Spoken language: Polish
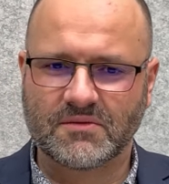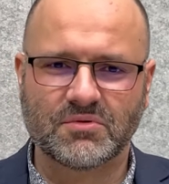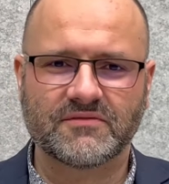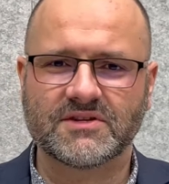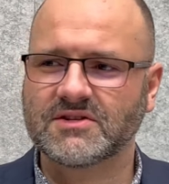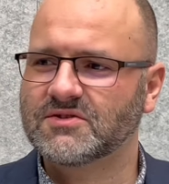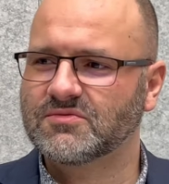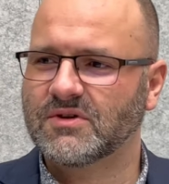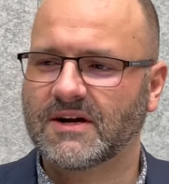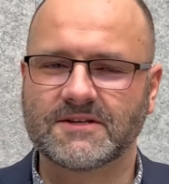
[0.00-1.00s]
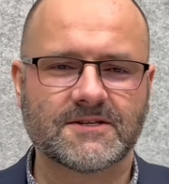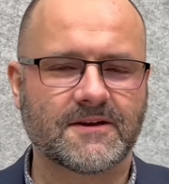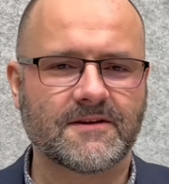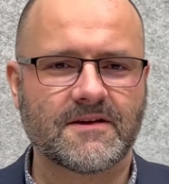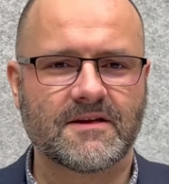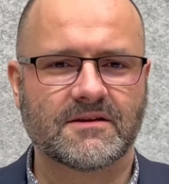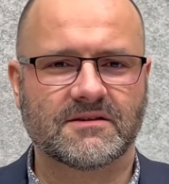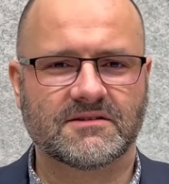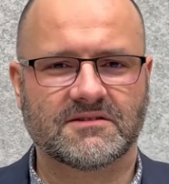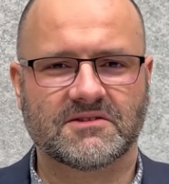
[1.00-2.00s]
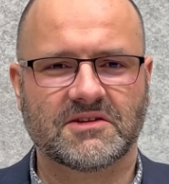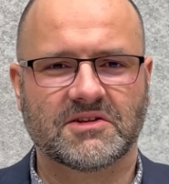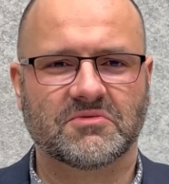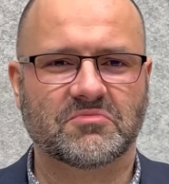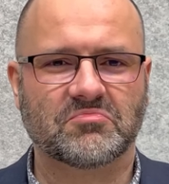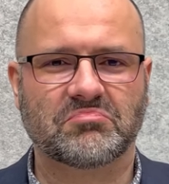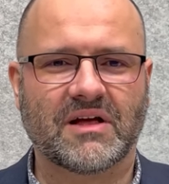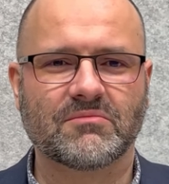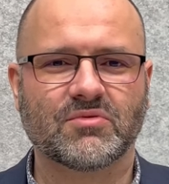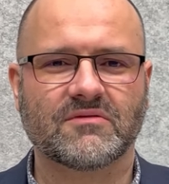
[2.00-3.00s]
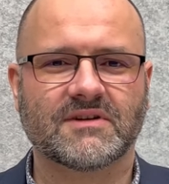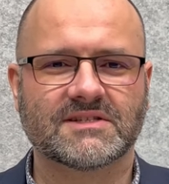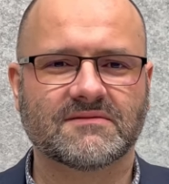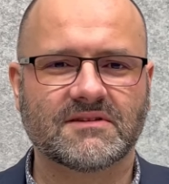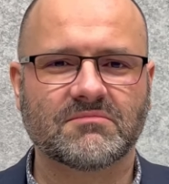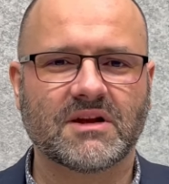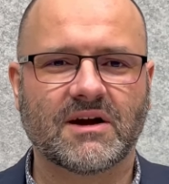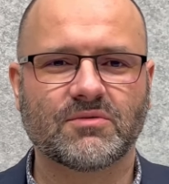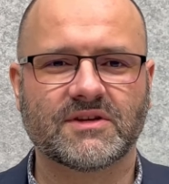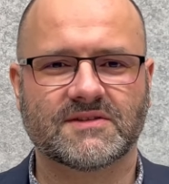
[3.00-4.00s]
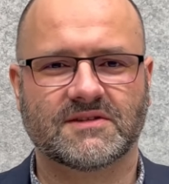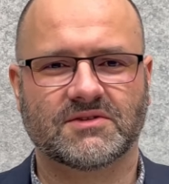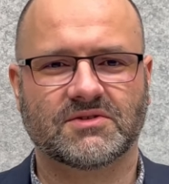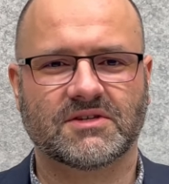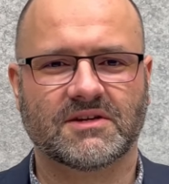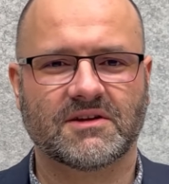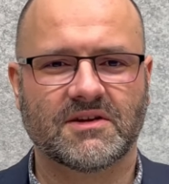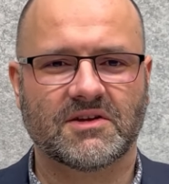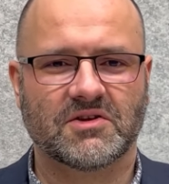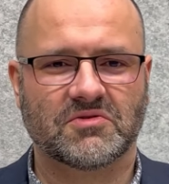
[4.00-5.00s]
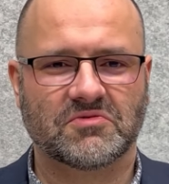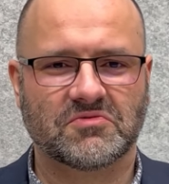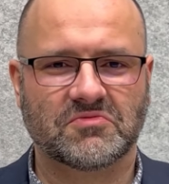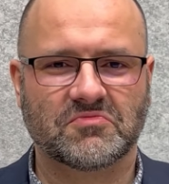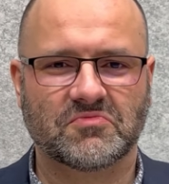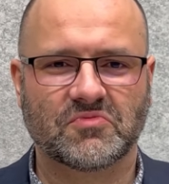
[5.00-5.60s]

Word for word: powiedzieć: Słuchajcie, y, Pan Bóg Was wybrał, jesteście y,